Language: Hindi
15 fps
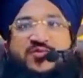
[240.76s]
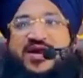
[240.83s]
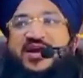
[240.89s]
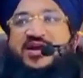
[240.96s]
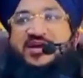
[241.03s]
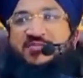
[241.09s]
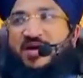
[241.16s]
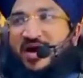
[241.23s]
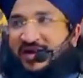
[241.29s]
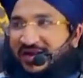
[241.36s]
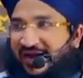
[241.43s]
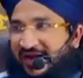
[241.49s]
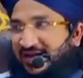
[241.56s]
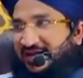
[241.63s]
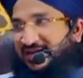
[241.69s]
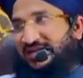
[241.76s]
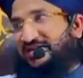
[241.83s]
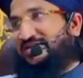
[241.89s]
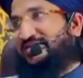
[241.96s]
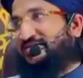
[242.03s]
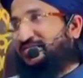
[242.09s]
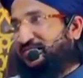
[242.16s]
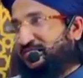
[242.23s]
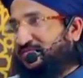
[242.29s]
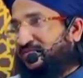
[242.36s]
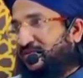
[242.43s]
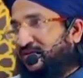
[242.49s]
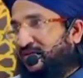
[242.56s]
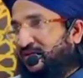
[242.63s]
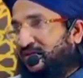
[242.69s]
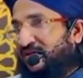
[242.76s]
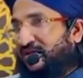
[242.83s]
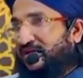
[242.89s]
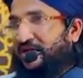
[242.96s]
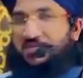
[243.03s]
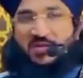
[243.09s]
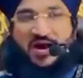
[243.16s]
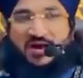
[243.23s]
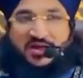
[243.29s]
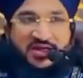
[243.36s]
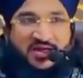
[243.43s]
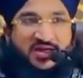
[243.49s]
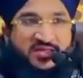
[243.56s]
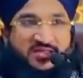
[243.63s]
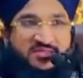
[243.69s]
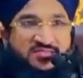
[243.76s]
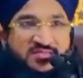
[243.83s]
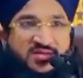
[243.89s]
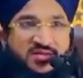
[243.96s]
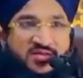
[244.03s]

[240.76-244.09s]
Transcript: तो तुम्हारा ईमान है ही नहीं ईमान ही नहीं